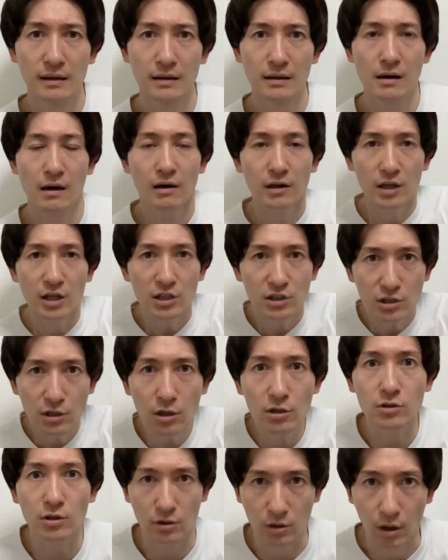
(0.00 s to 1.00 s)
あれ言ってな
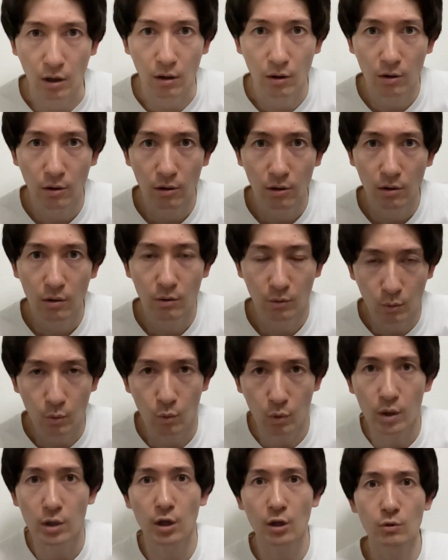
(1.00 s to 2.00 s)
かったっけ
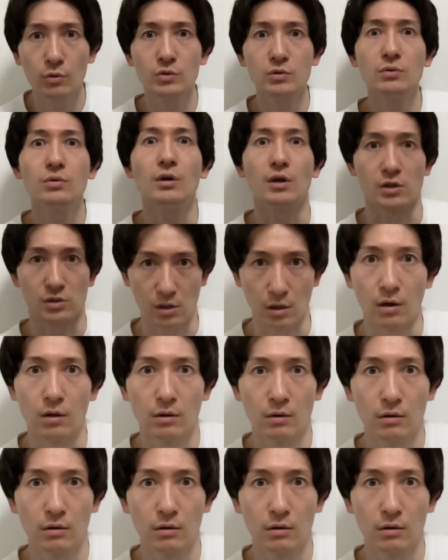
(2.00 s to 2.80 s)
俺結婚するからさ。